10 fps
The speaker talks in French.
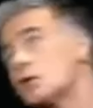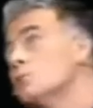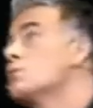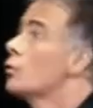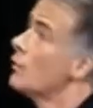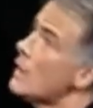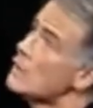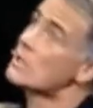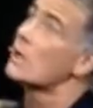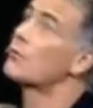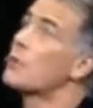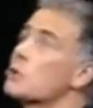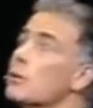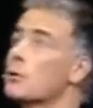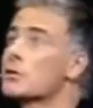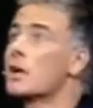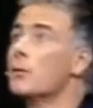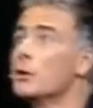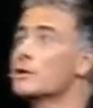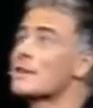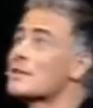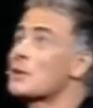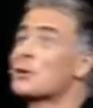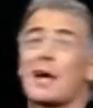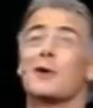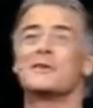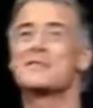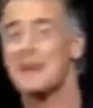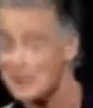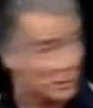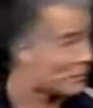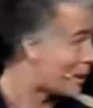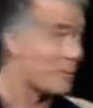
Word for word: Ah, je me souviens de cette fois où j'ai posé un Boeing 747 en